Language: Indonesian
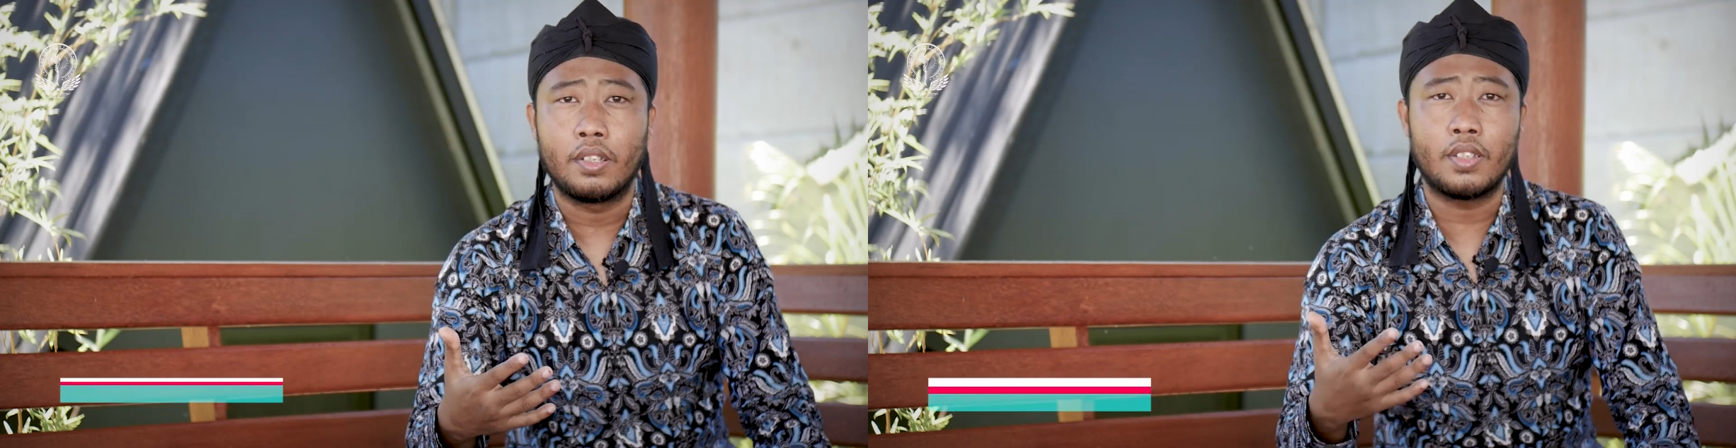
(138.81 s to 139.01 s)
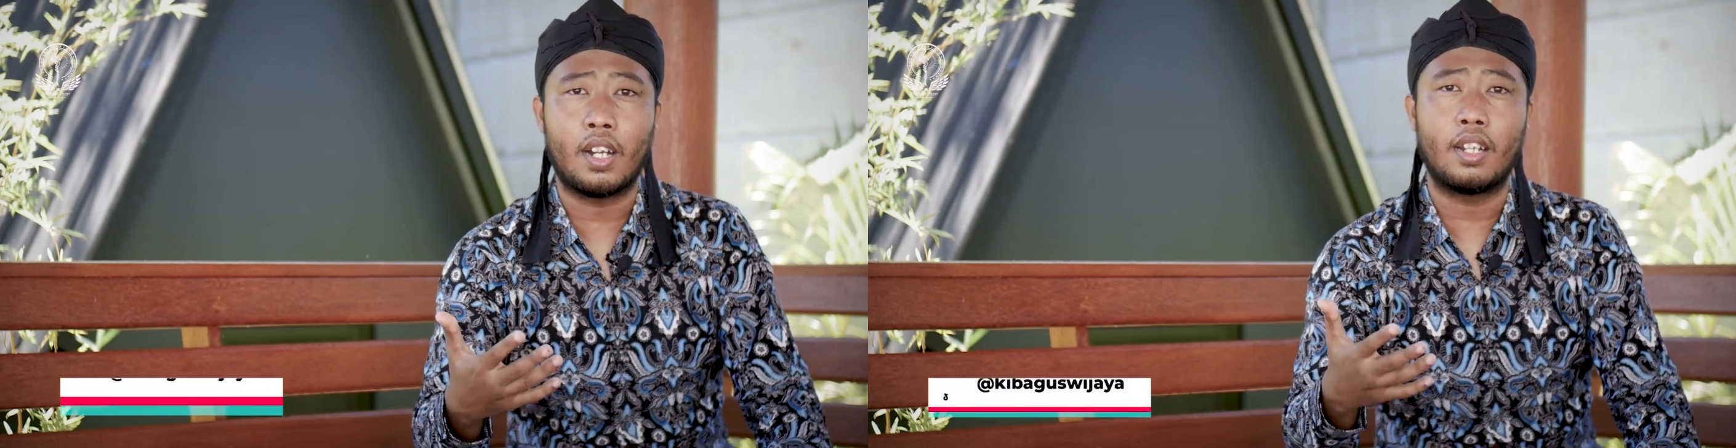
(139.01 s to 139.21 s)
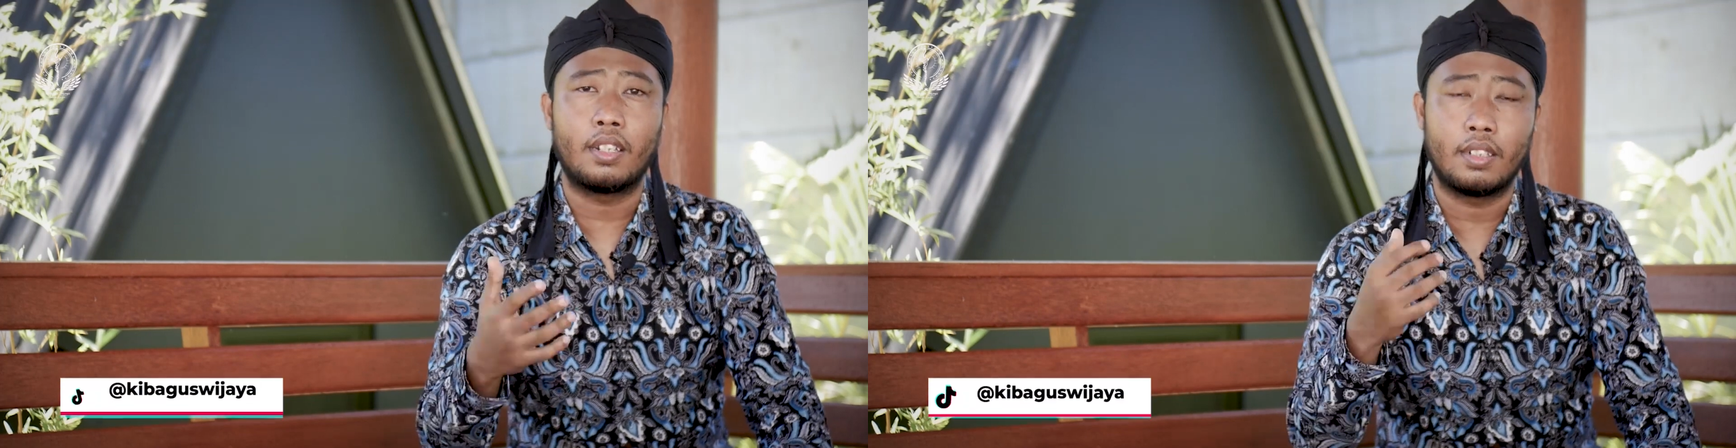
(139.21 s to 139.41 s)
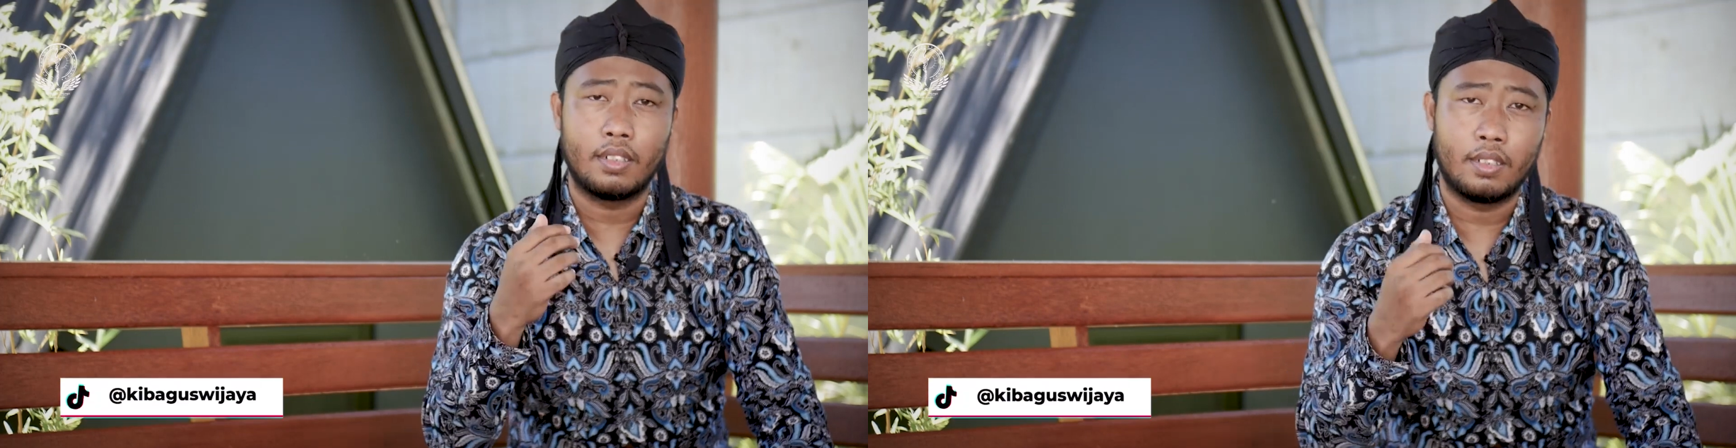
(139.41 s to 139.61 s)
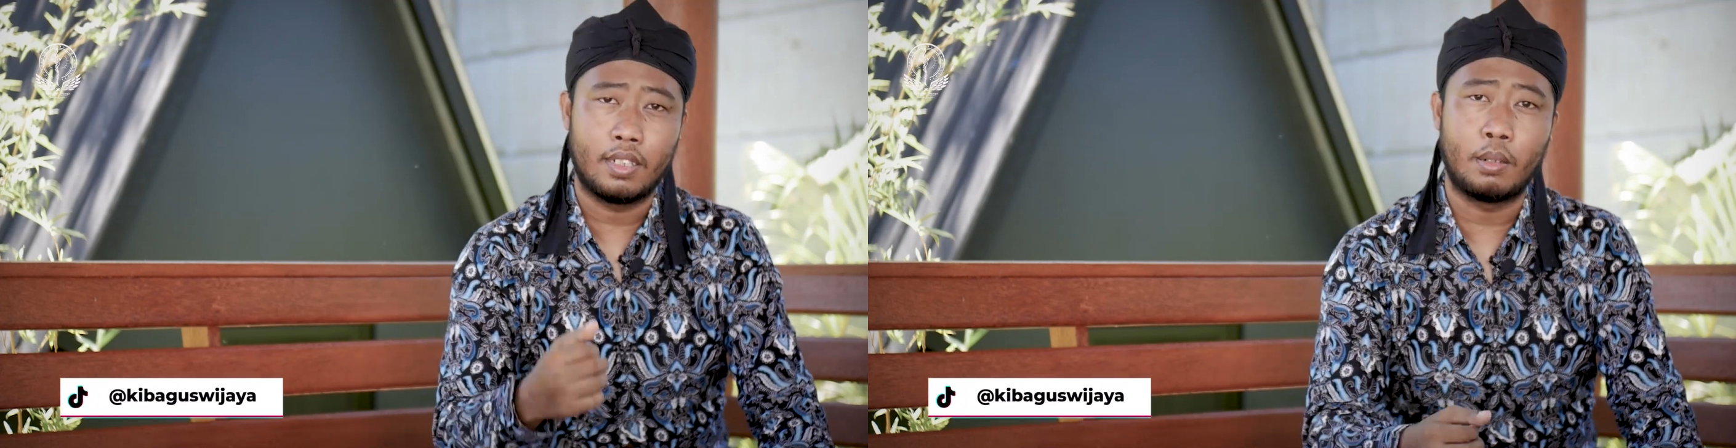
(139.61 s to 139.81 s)
serak
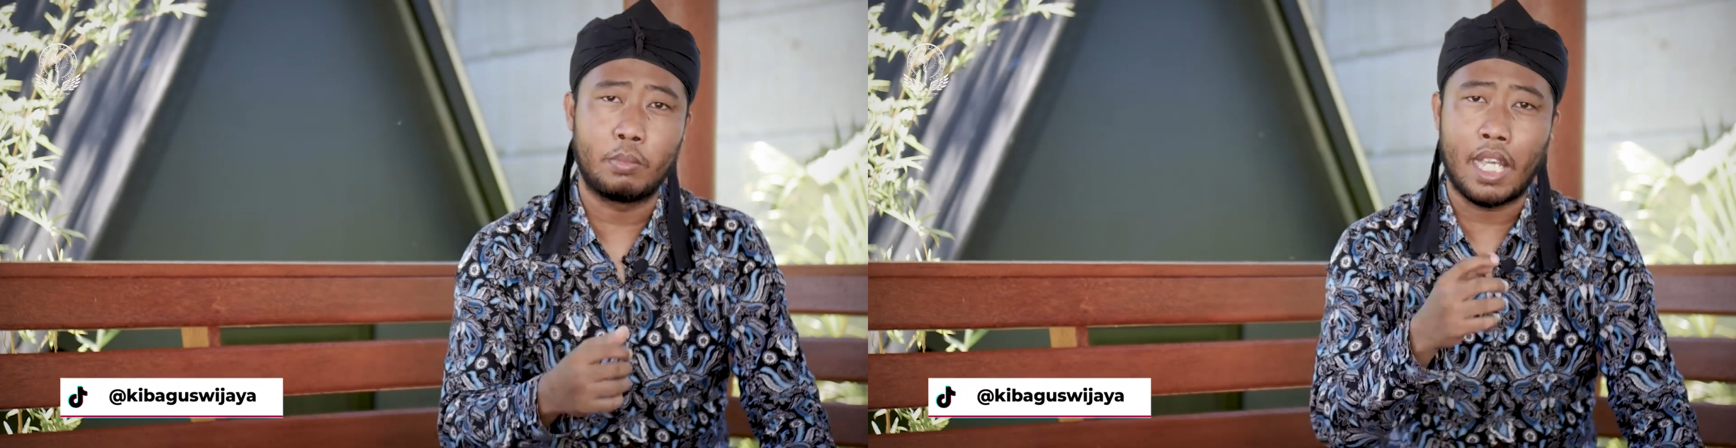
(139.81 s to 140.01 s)
dan